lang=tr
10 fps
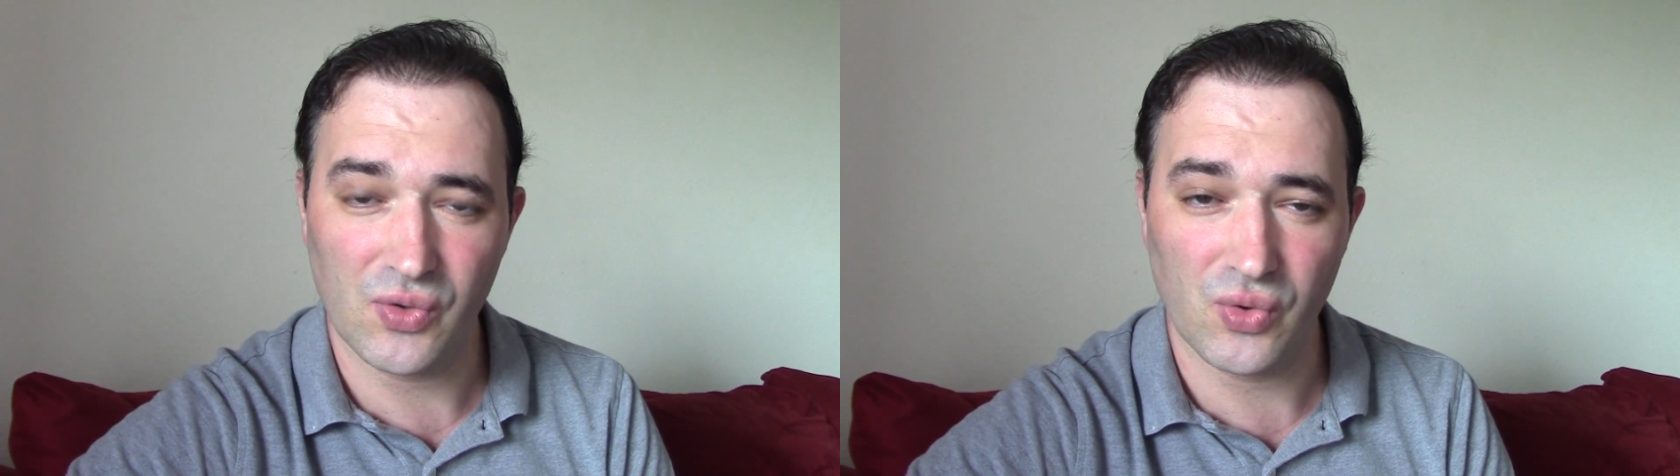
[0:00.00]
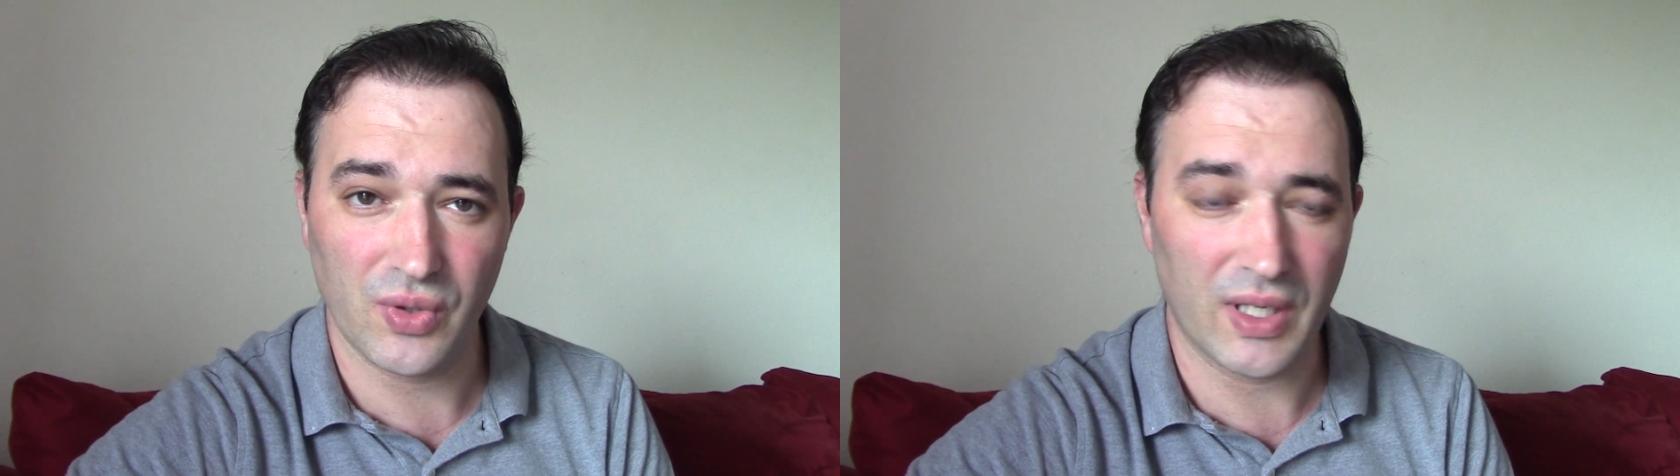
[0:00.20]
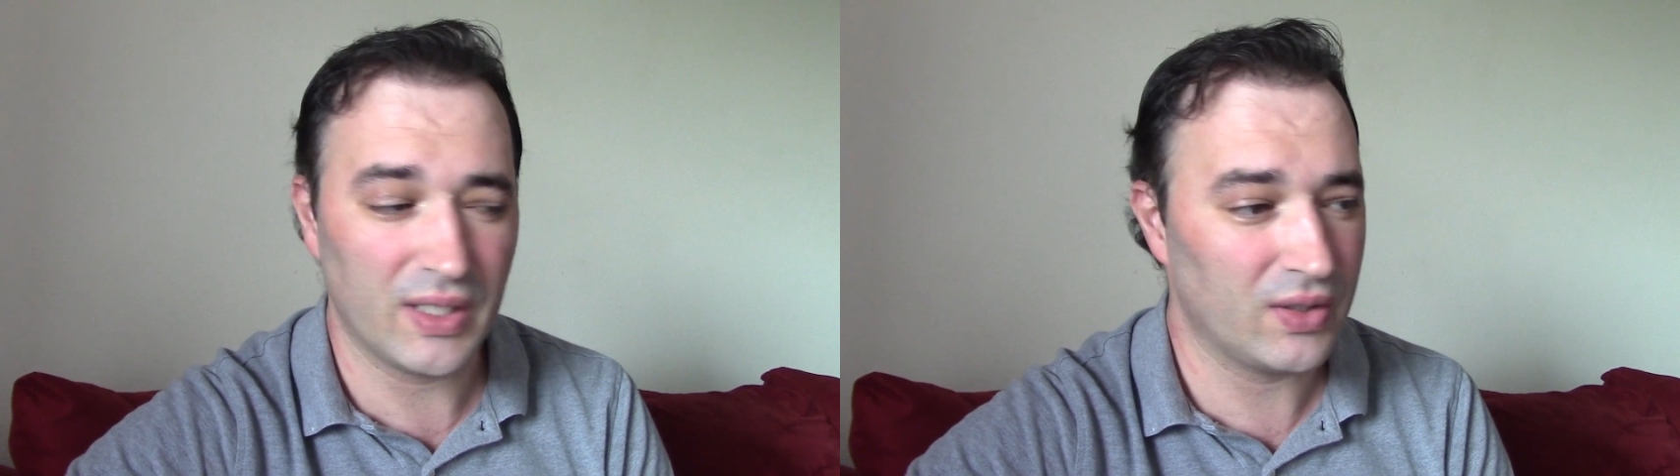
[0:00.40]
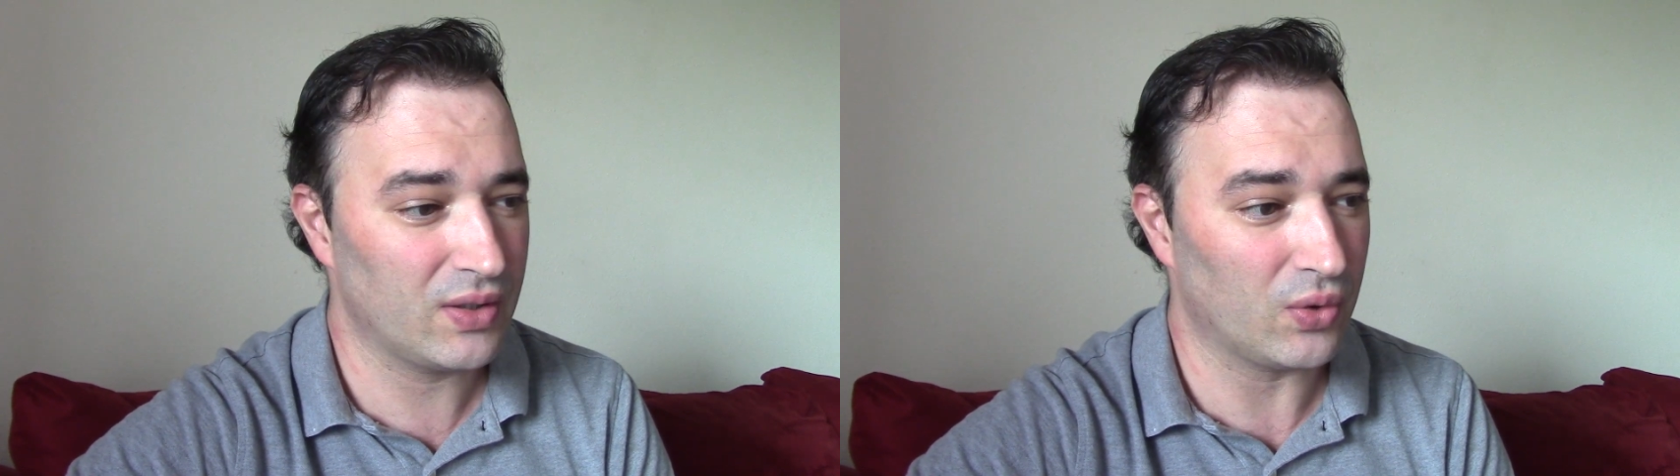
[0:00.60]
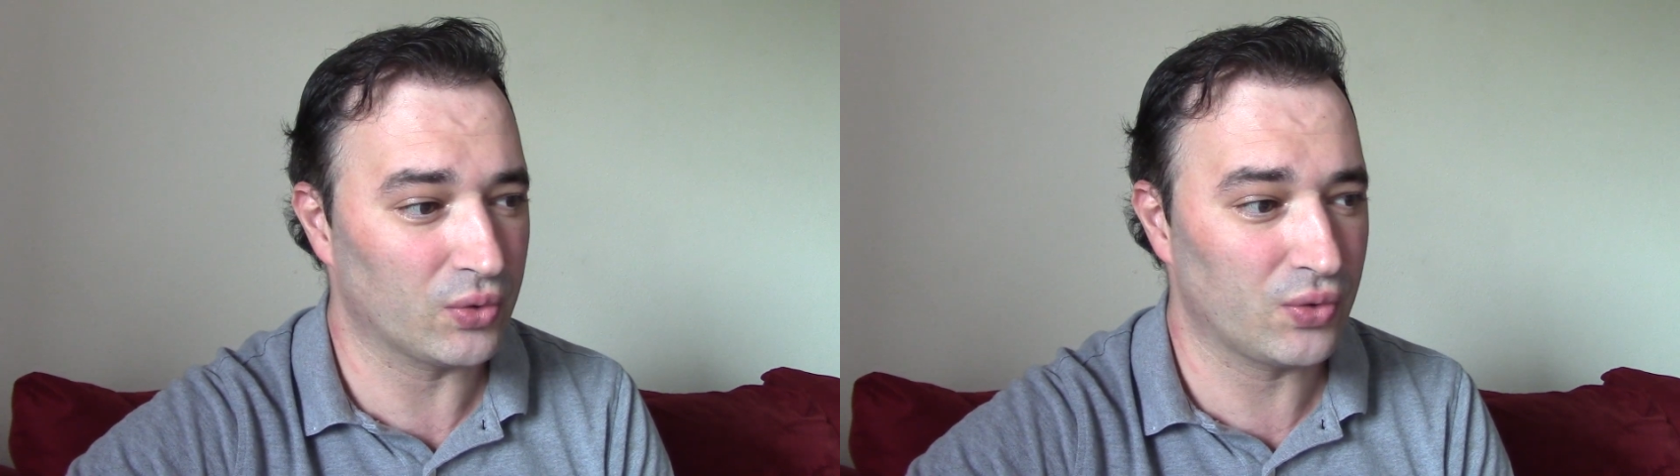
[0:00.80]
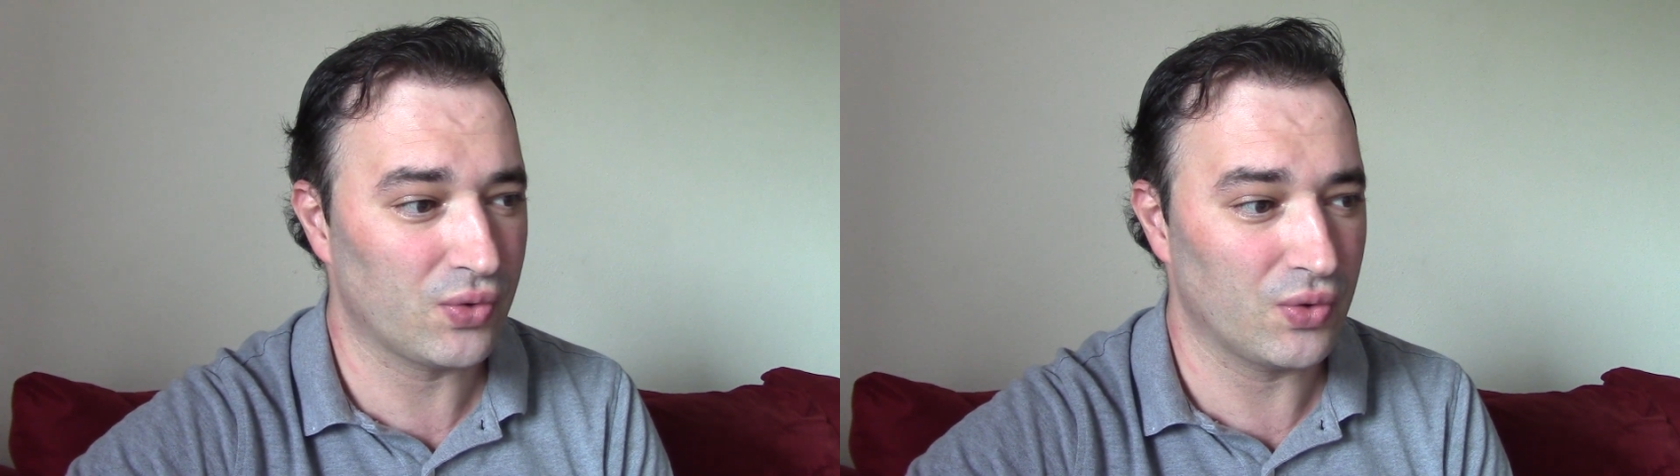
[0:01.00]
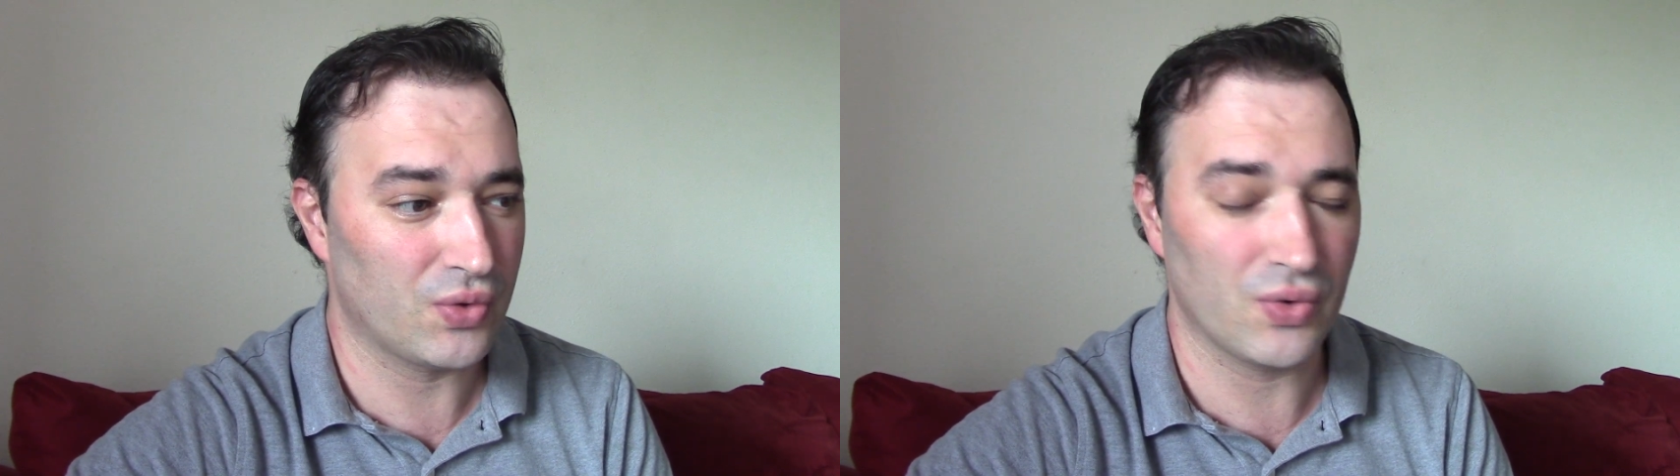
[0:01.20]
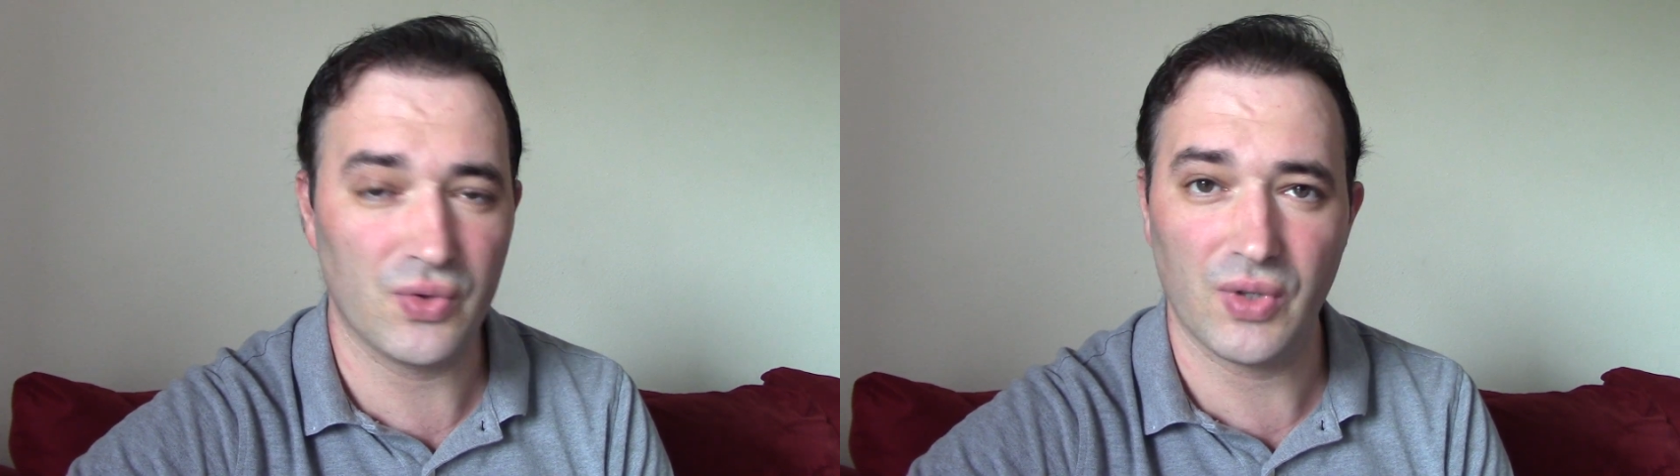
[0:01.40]
surenin
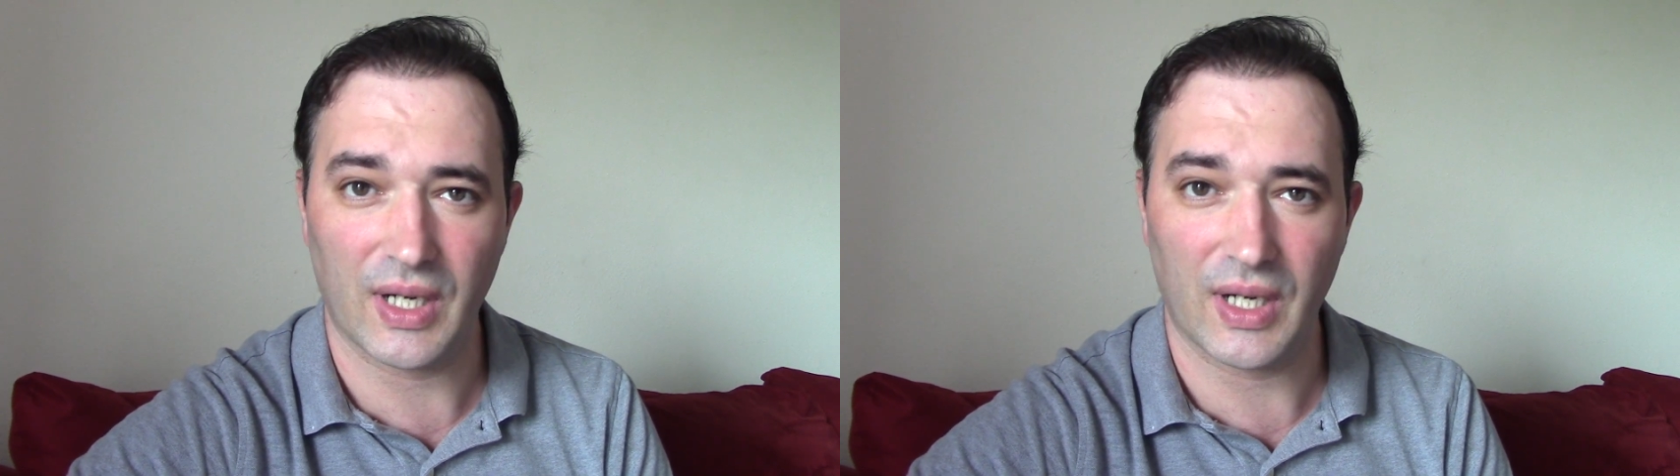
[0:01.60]
33.